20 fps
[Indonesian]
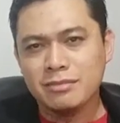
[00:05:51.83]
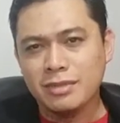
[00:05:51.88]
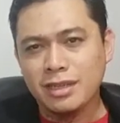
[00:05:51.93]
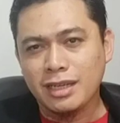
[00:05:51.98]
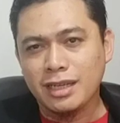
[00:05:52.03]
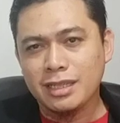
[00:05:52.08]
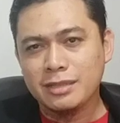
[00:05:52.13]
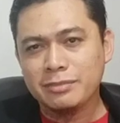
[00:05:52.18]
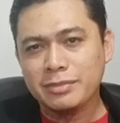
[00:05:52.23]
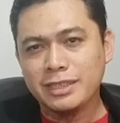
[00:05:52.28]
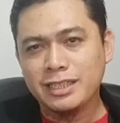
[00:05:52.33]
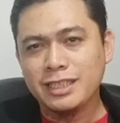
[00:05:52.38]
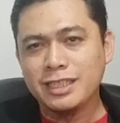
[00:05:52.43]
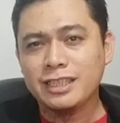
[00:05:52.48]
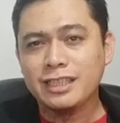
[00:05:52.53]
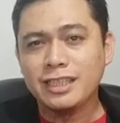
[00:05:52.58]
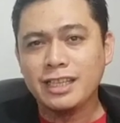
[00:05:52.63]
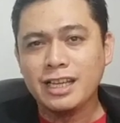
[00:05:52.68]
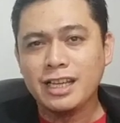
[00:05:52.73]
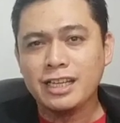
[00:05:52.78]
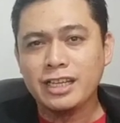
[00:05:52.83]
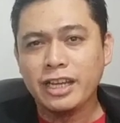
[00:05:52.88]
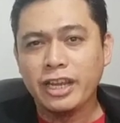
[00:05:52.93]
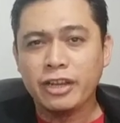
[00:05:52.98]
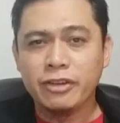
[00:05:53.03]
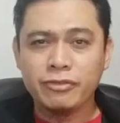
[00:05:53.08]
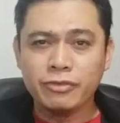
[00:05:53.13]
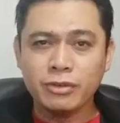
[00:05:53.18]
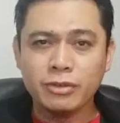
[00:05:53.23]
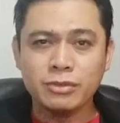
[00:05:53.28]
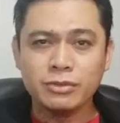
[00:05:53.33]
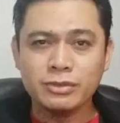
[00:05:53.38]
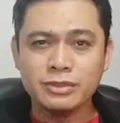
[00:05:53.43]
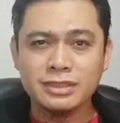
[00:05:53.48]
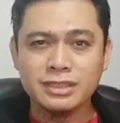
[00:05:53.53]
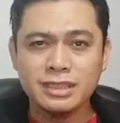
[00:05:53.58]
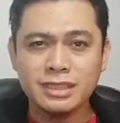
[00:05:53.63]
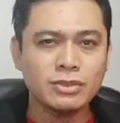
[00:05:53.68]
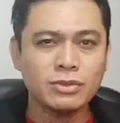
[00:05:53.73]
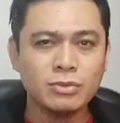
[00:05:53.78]
Bahkan penelitian
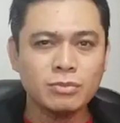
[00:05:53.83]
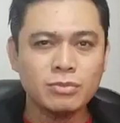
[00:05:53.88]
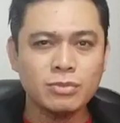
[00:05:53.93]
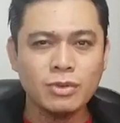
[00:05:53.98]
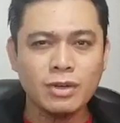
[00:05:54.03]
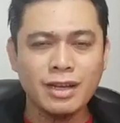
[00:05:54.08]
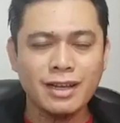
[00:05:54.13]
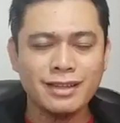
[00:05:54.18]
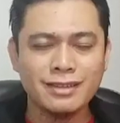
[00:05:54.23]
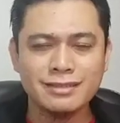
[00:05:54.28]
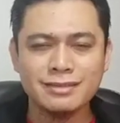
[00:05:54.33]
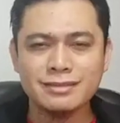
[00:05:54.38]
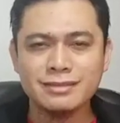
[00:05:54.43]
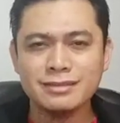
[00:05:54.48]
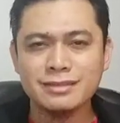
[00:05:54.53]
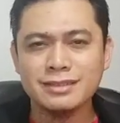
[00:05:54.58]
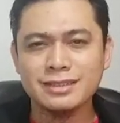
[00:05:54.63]
evolusi tumbuhan